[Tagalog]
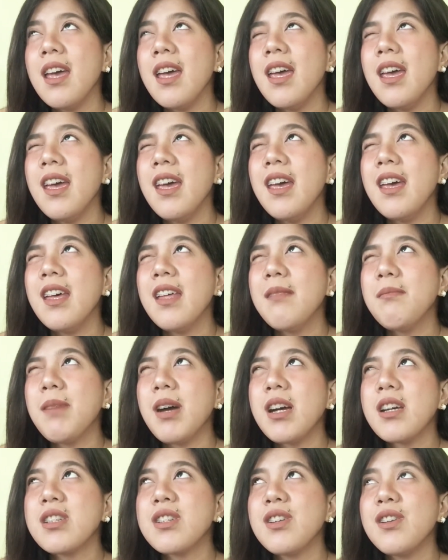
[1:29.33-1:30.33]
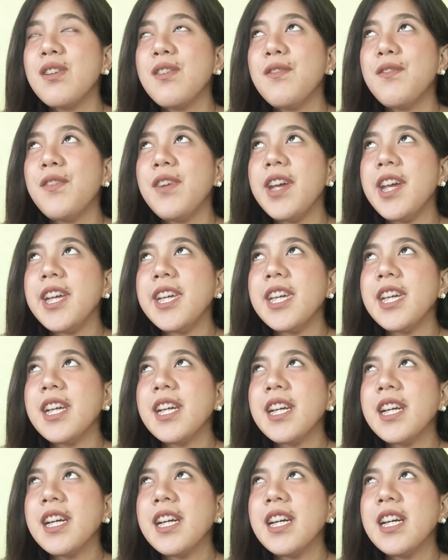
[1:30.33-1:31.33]
and
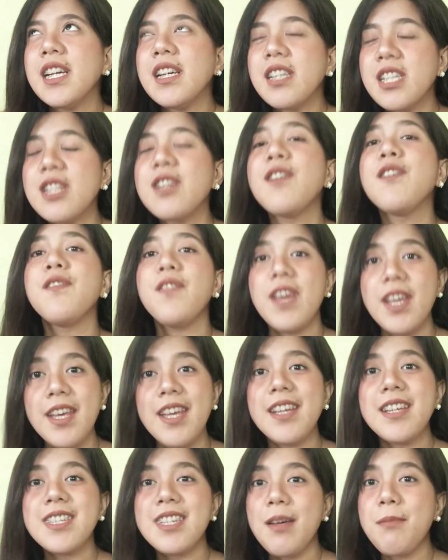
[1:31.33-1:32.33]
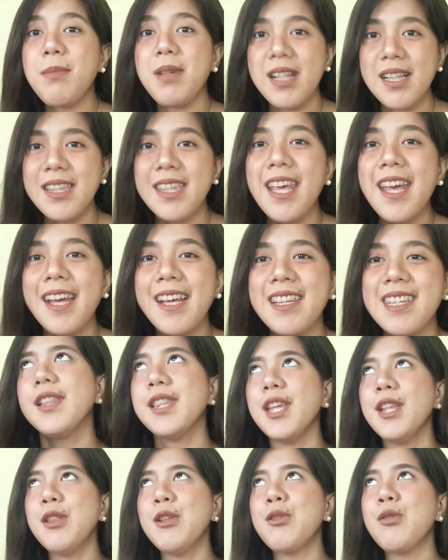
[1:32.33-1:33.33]
mag-surveying surveying sa Buildex.
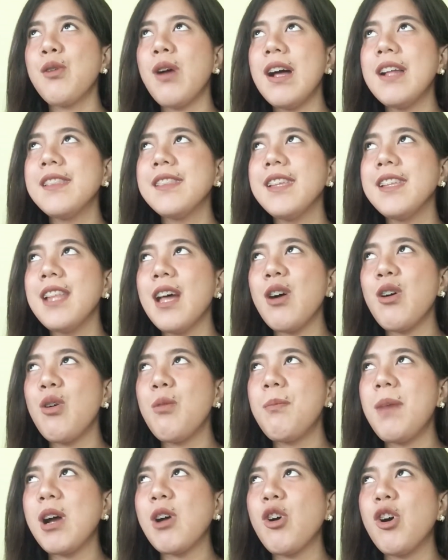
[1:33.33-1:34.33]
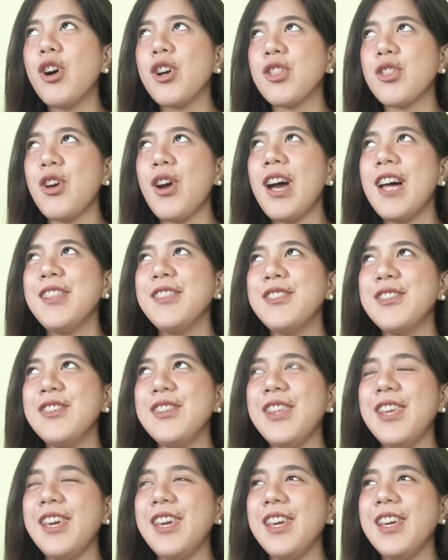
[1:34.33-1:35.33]
Tinuruan din akong mag-AutoCAD
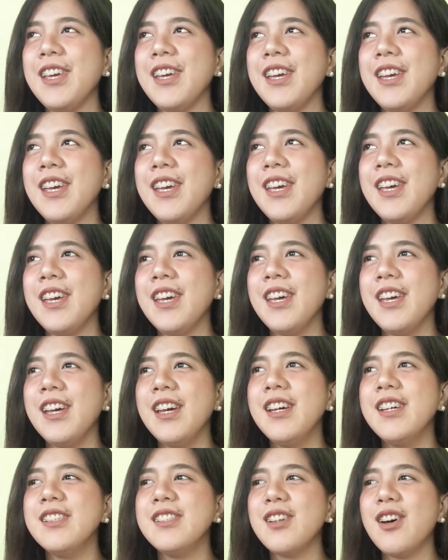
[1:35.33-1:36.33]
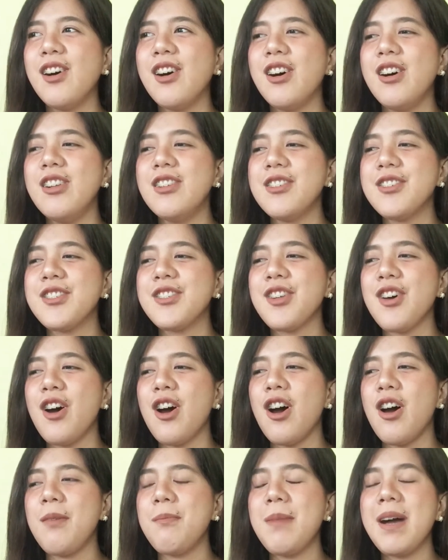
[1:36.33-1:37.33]
nun eh. And
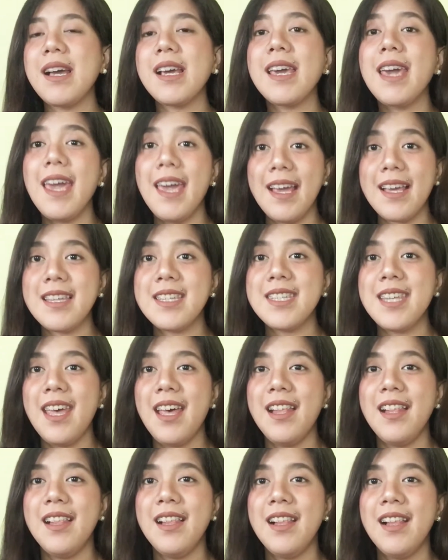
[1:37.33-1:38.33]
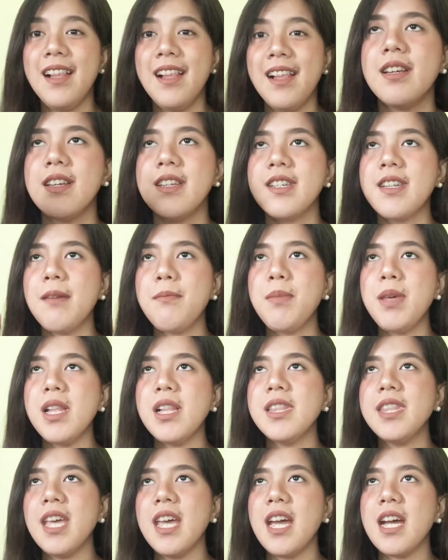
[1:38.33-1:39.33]
also mag-Excel. Sa
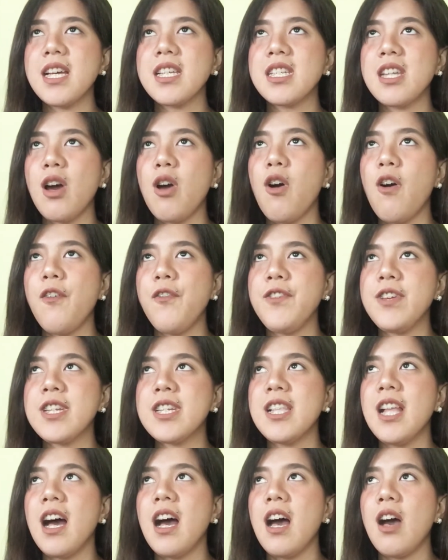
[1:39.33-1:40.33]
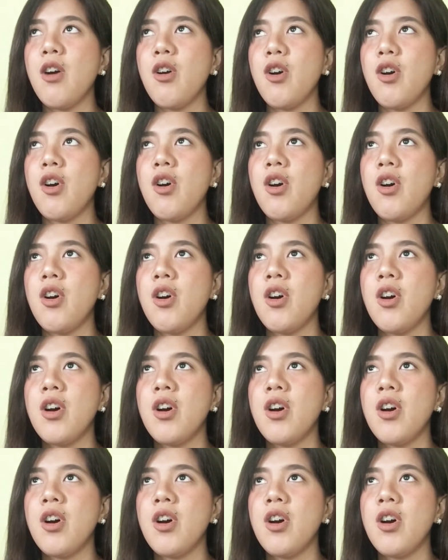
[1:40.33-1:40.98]
Buildex, sa office lang ako